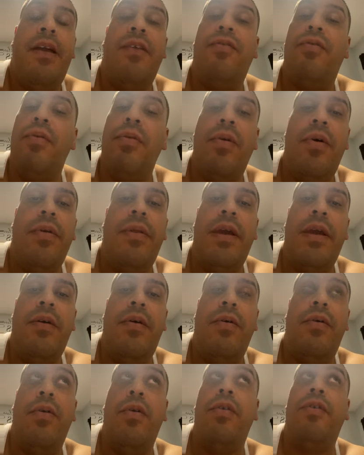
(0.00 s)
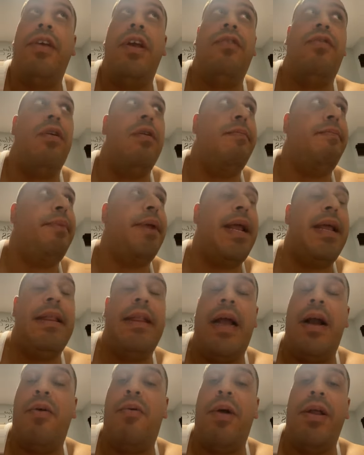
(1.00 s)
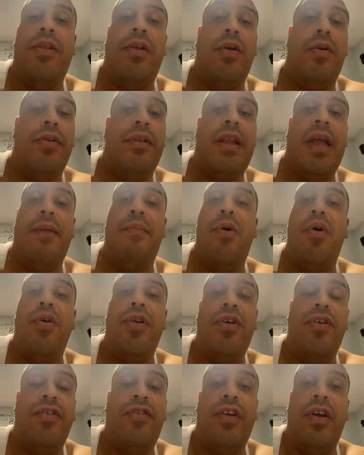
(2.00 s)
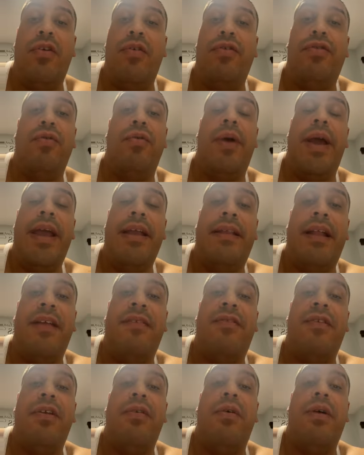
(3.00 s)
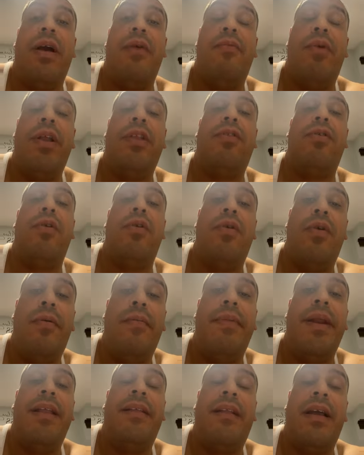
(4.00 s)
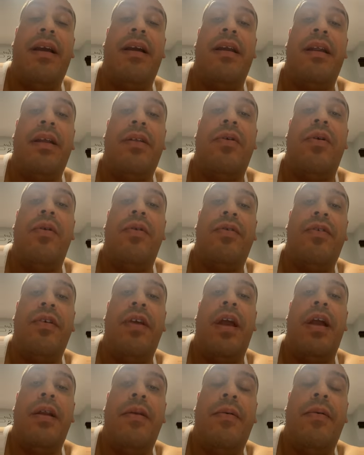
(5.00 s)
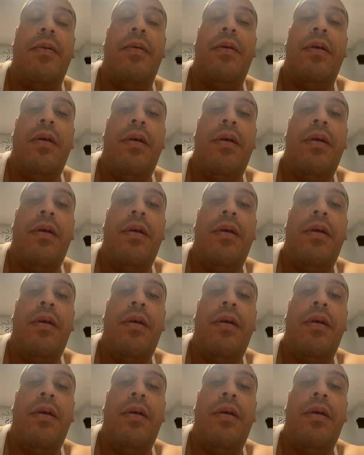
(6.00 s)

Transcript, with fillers: Jesús lo dijo, no se sorprendan cuando los demonios se los sujetan, sino que vuestro nombre está escrito en los cielos.